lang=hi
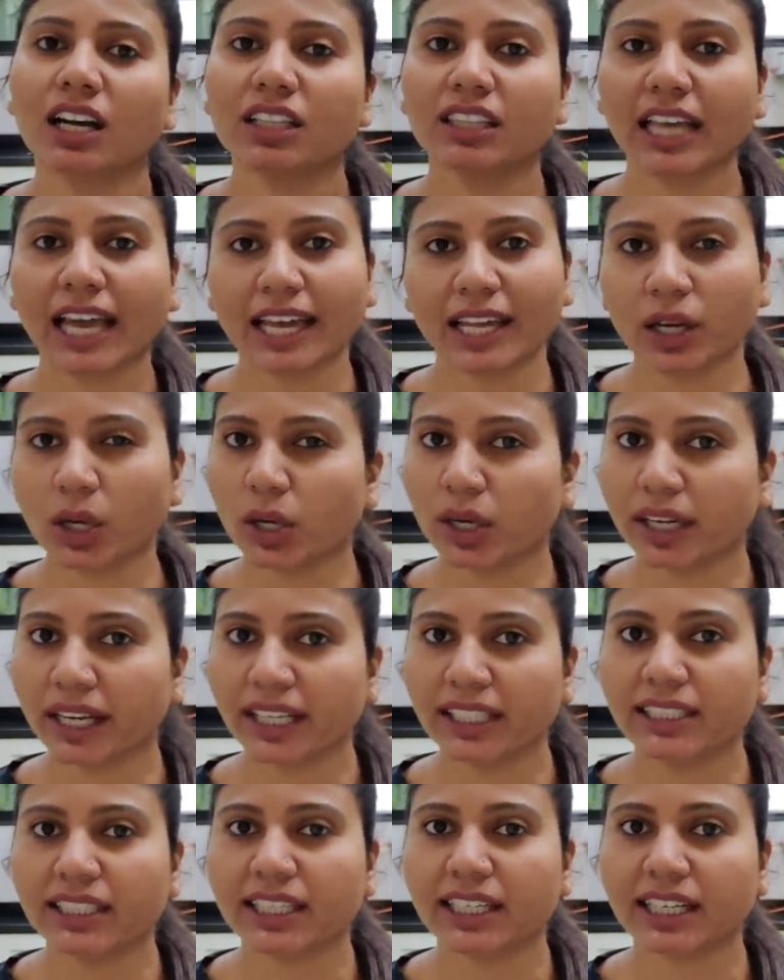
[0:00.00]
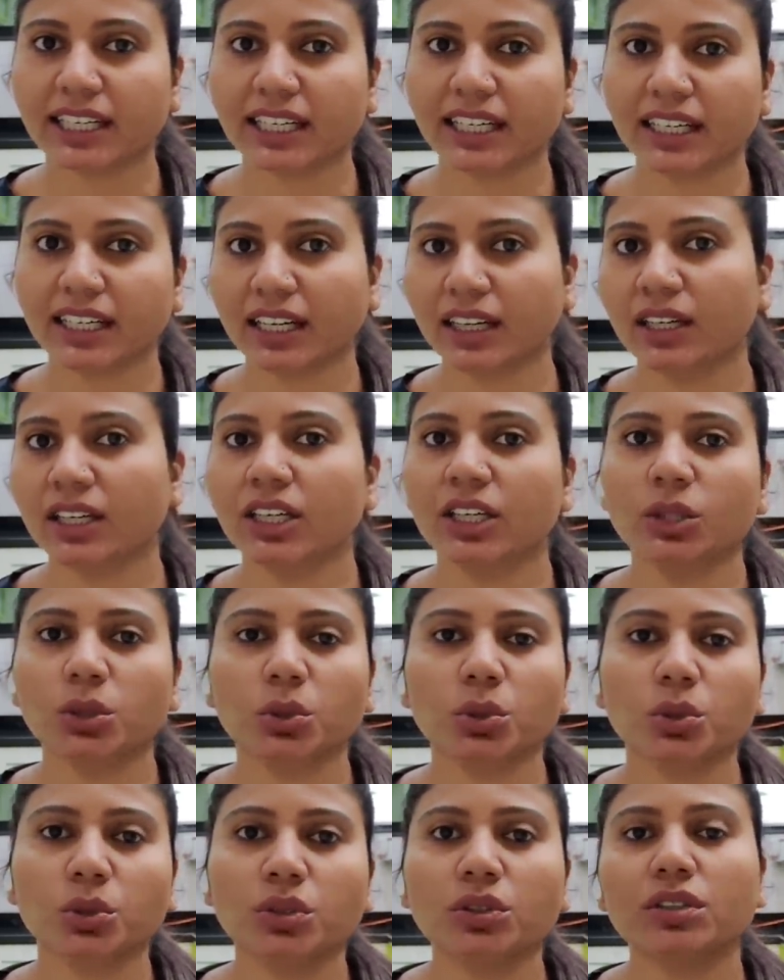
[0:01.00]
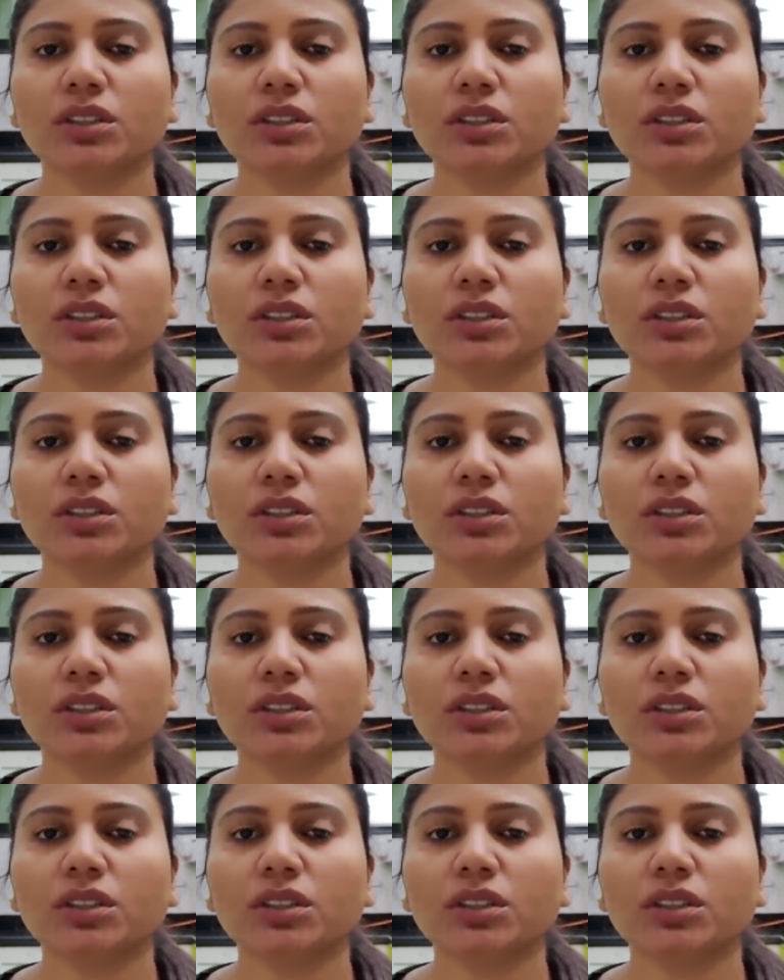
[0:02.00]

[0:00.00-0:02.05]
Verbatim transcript: थायराइड टेस्ट कर लेना तो